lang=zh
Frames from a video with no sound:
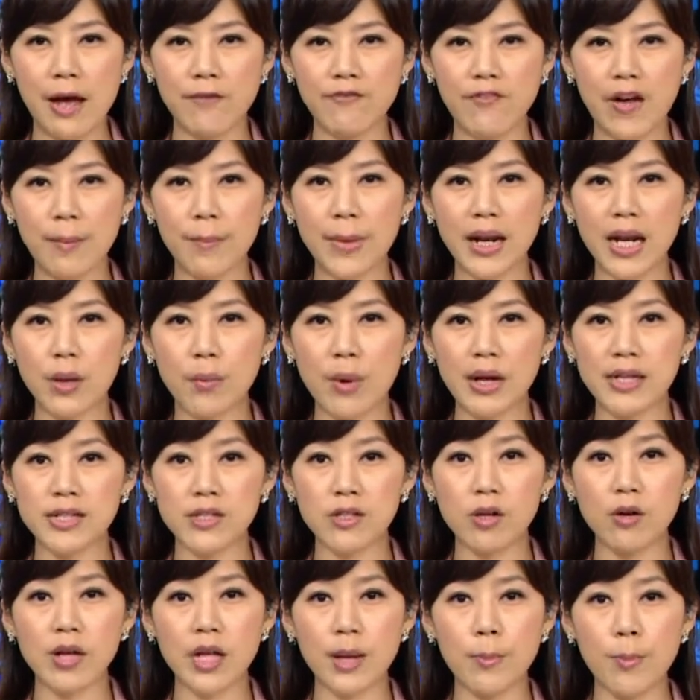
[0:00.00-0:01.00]
反美丽湾行
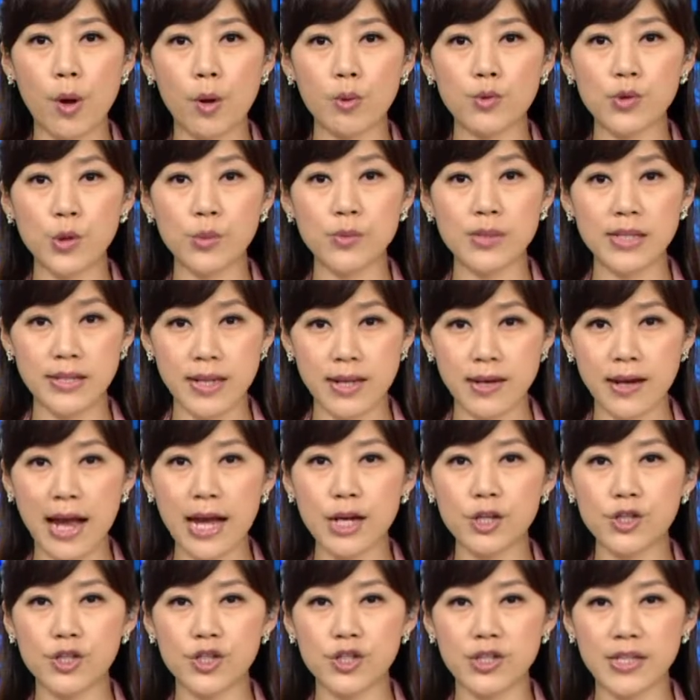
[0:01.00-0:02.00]
动联盟从今天
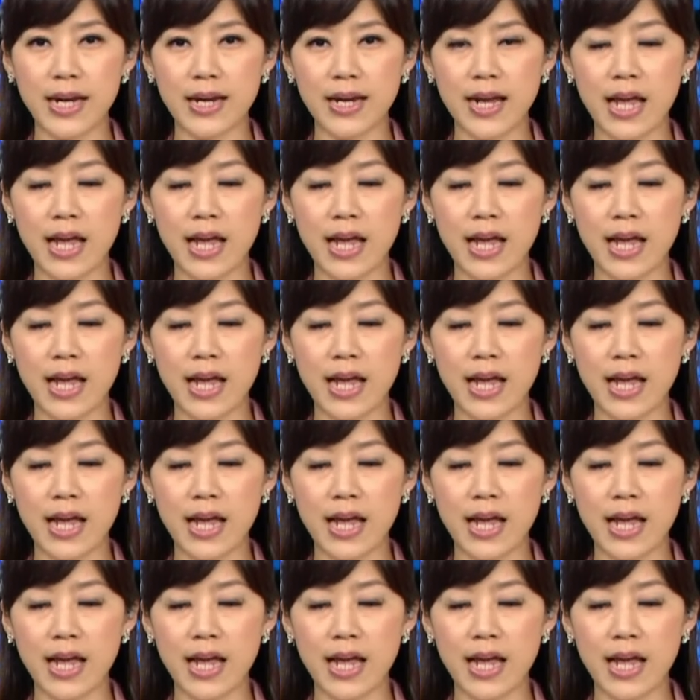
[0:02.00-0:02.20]
开始展